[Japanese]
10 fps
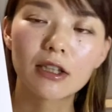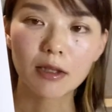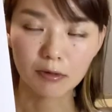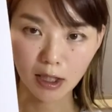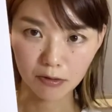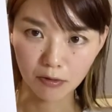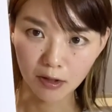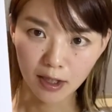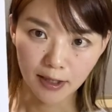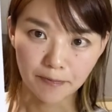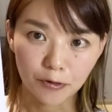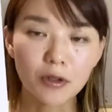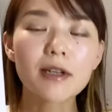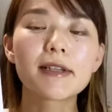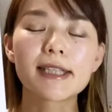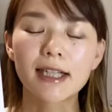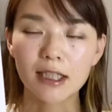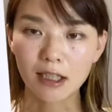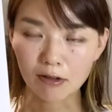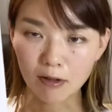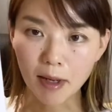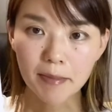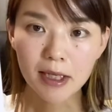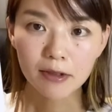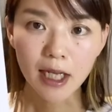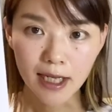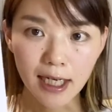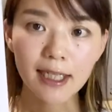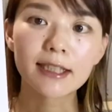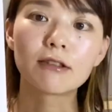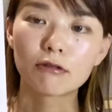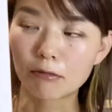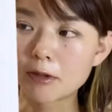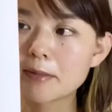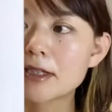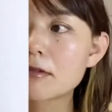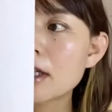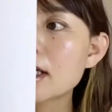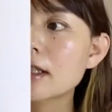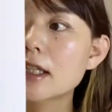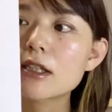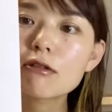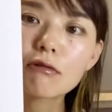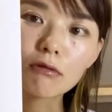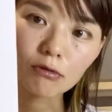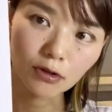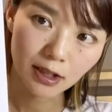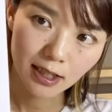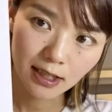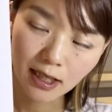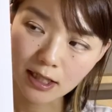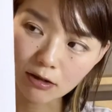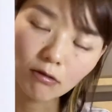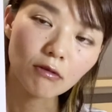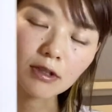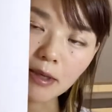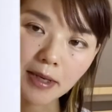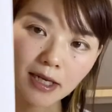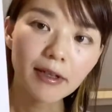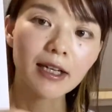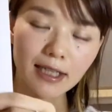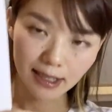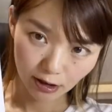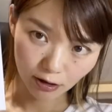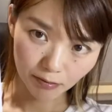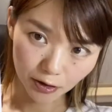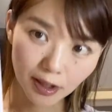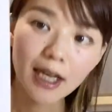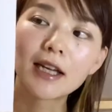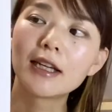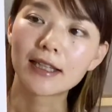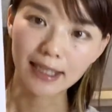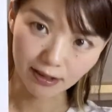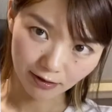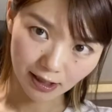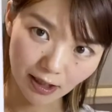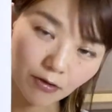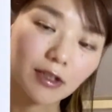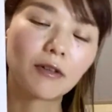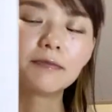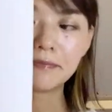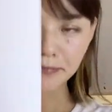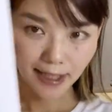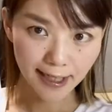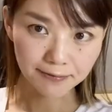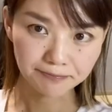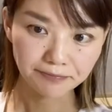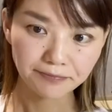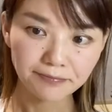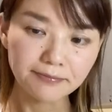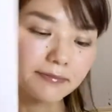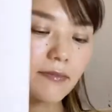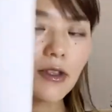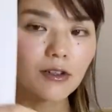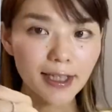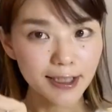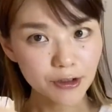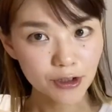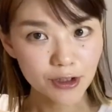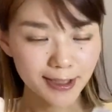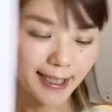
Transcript: 多分問い合わせが来たりとか、メールでエラーが出ると思いますので、必ずここの申請者と口座名義は一致するもので出してください、口座を。はい。これが一つ注意